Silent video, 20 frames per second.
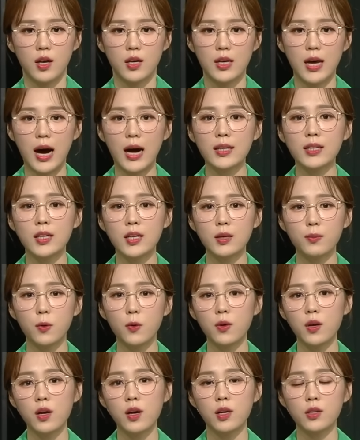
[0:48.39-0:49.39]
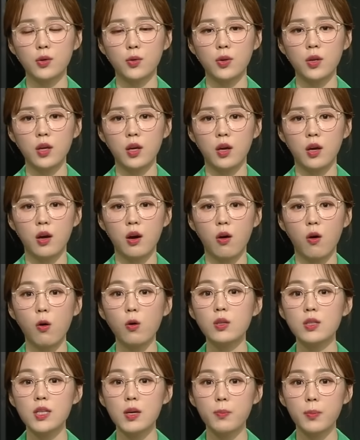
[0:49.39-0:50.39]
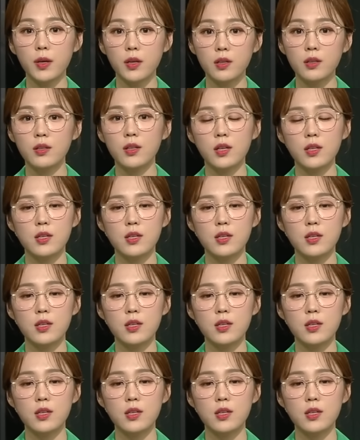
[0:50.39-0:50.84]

이 아내를 폭행하더니 어차피 끝난